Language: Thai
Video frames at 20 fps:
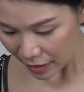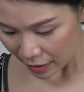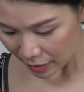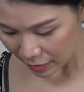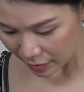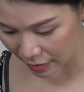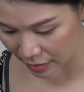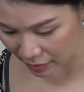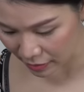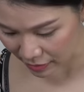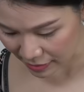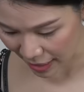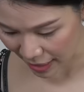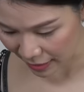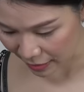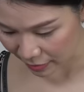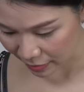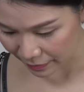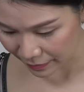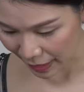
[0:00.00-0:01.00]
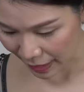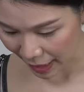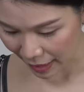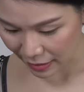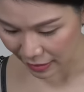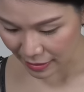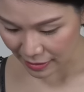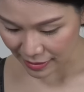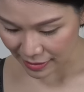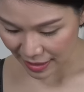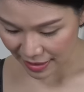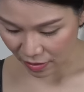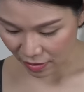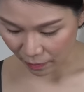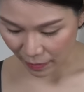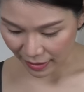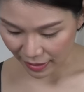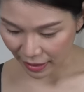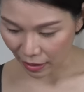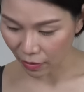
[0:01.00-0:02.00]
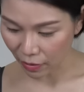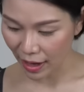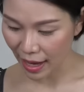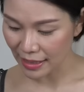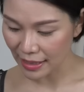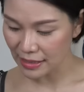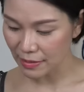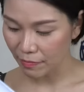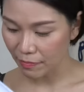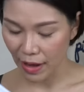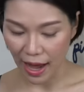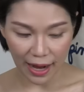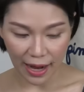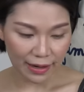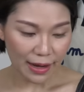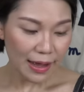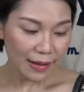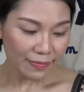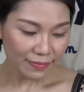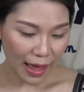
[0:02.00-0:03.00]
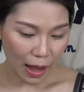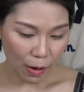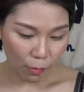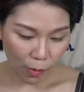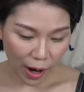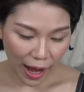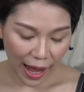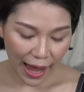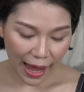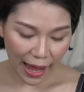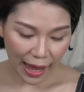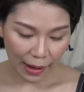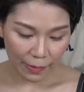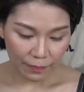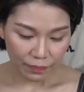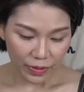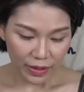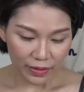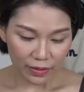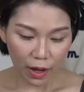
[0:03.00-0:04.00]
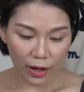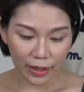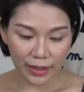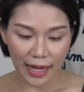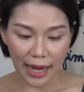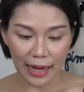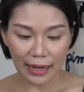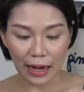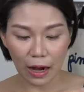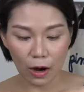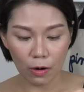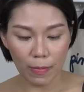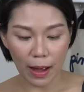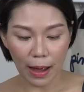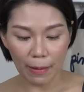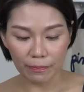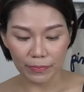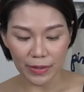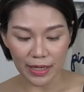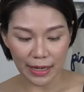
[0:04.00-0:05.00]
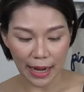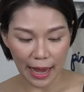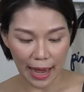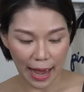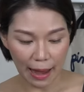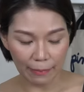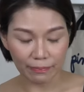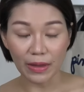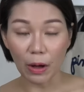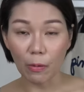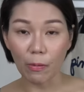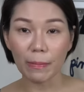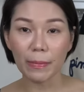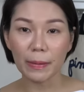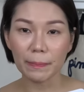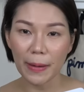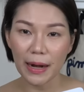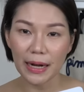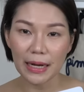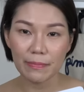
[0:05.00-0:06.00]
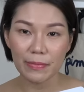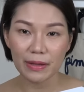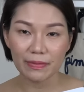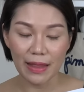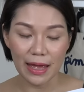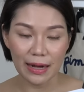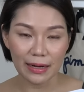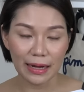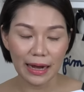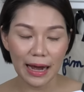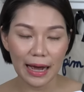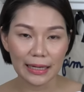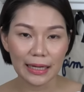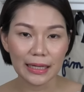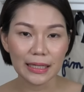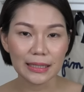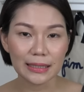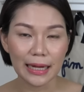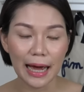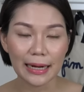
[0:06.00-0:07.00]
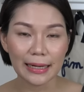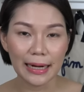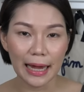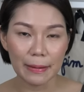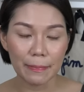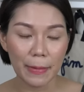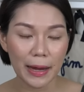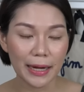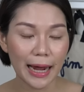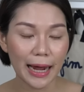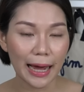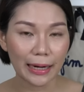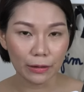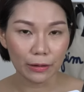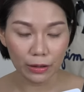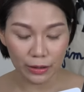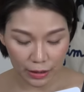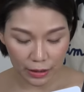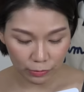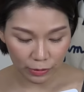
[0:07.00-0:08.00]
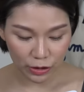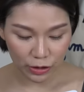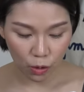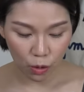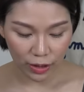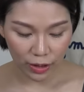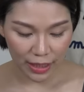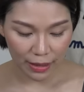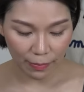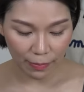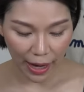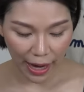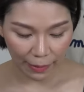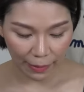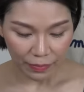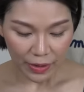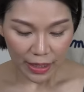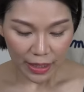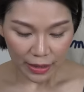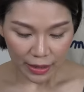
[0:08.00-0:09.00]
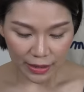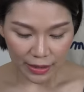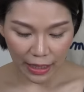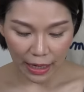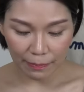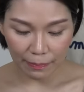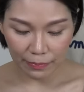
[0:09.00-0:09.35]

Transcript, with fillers: 1เซตนะคะ1เซต 2,950 บาทแต่ว่าตอนนี้เขาแบบมีแถมแต่ว่ามันเป็นลิมิเต็ดนะคะถ้าเกิดท่านไหนไปทันก็ถือว่าโชคดีมากคือ